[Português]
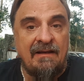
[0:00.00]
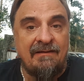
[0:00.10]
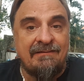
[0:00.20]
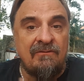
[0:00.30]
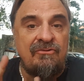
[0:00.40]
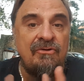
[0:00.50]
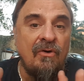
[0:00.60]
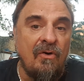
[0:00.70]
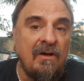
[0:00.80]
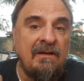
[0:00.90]
Estão de
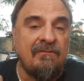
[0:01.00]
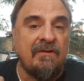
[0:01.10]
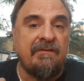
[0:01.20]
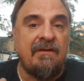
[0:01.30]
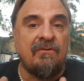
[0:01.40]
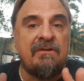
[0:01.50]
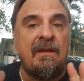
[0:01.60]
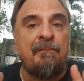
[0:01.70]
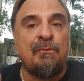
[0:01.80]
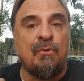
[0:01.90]
olho em você o
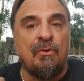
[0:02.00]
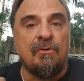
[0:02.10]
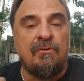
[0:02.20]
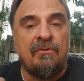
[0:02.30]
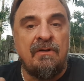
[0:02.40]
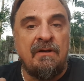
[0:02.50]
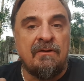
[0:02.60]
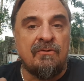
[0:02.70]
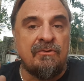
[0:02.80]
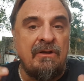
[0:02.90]
tempo todo,
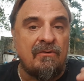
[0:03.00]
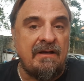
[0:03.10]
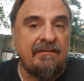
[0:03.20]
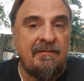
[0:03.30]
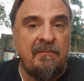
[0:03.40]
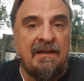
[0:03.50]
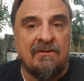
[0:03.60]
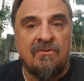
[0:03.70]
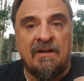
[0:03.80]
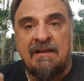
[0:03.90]
no teu
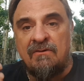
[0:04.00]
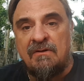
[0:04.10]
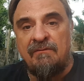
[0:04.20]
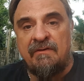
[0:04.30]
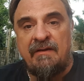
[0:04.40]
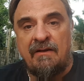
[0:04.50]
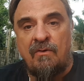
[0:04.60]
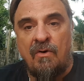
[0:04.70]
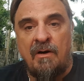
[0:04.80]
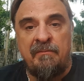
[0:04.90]
crescimento, naquilo que você
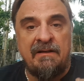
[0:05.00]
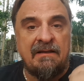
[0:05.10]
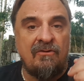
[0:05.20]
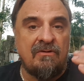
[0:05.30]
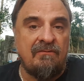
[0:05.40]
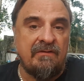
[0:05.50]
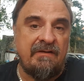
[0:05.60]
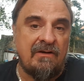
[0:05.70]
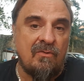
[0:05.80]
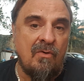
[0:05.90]
come, naquilo que
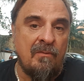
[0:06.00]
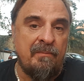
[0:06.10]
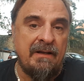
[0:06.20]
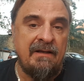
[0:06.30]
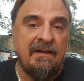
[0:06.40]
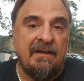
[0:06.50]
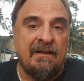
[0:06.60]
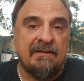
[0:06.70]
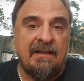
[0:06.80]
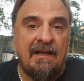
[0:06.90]
você compra,
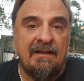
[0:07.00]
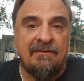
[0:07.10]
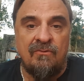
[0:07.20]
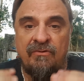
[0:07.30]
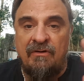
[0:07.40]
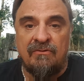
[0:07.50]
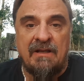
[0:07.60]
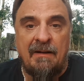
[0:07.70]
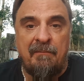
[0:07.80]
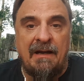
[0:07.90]
tá? no seu
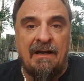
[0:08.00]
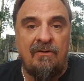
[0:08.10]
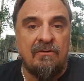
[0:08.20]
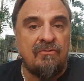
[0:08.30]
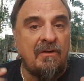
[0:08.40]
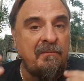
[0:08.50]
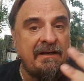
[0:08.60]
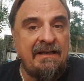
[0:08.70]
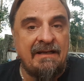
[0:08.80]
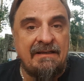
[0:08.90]
trabalho, a sua
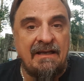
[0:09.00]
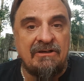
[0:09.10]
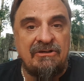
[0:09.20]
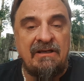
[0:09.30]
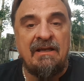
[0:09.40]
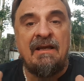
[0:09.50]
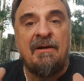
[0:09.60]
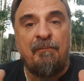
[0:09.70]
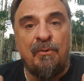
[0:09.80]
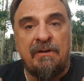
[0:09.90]
maneira de agir.
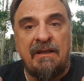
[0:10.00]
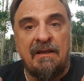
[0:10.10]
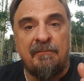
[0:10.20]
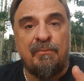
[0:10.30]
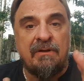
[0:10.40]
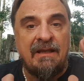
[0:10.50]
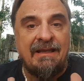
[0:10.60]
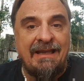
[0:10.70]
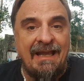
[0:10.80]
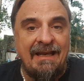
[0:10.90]
Por quê? Porque
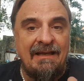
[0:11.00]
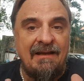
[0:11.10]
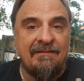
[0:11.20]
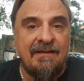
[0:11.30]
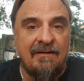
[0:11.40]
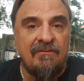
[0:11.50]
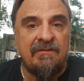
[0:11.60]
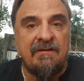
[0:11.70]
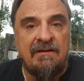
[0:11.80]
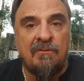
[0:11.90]
querem lesar
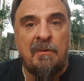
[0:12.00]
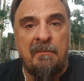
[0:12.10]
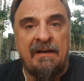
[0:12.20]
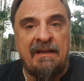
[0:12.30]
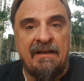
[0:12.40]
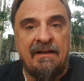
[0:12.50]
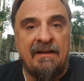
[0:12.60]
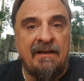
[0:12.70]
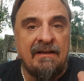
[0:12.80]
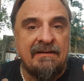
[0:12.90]
você de alguma maneira.
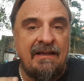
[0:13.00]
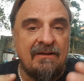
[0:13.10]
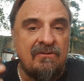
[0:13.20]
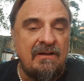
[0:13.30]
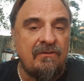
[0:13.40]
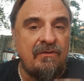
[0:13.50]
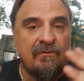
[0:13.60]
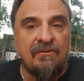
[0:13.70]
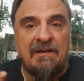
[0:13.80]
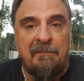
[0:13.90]
Dentro dos
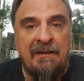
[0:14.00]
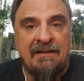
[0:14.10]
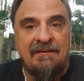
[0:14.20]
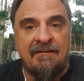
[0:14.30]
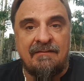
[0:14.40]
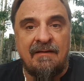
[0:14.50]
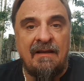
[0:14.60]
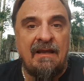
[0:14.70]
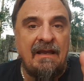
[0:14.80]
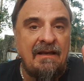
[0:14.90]
seus limites,
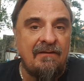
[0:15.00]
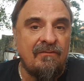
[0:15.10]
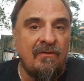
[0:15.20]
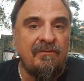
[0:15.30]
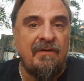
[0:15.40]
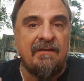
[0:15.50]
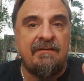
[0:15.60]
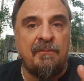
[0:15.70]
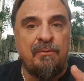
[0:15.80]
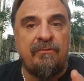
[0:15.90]
eles vão
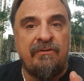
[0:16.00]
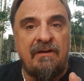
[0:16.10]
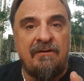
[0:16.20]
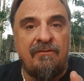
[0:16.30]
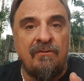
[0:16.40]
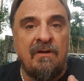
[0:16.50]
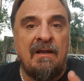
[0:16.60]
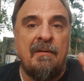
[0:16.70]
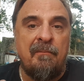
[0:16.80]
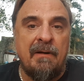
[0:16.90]
fazer o possível
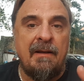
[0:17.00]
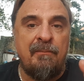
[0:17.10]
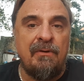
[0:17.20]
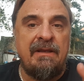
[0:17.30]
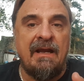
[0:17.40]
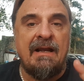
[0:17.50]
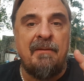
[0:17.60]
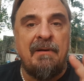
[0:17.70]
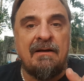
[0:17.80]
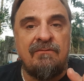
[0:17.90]
para poder
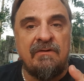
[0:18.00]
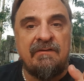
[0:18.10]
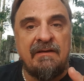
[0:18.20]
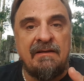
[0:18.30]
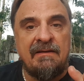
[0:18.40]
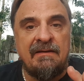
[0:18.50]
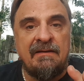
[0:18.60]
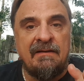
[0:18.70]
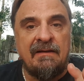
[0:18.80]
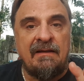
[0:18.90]
acabar com você.
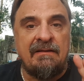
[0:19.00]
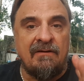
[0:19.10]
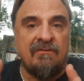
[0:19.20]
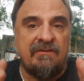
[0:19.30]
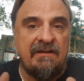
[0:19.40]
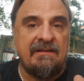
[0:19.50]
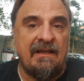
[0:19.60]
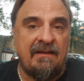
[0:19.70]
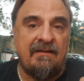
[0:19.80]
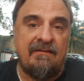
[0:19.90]
Então você
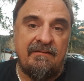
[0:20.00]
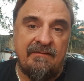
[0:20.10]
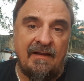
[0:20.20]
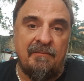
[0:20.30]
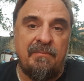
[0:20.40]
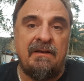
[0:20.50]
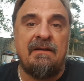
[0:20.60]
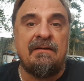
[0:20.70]
tem sempre